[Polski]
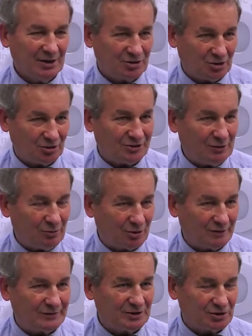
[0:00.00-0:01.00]
czyli od
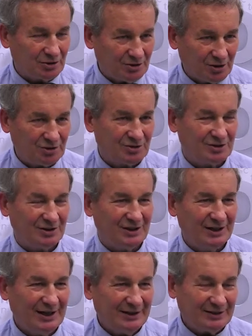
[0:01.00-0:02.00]
nałogowych
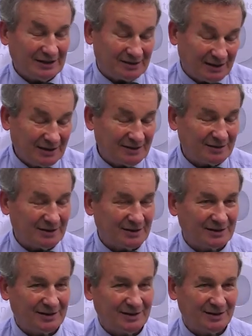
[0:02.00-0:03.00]
czynności,
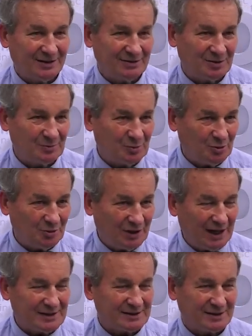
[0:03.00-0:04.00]
natrętnych e, typu
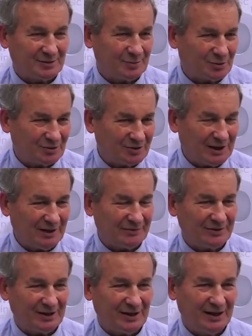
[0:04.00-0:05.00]
hazard,
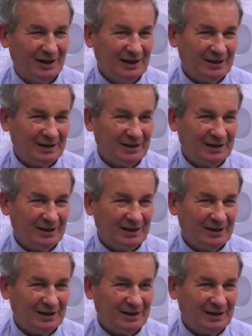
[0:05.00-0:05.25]
pornografia,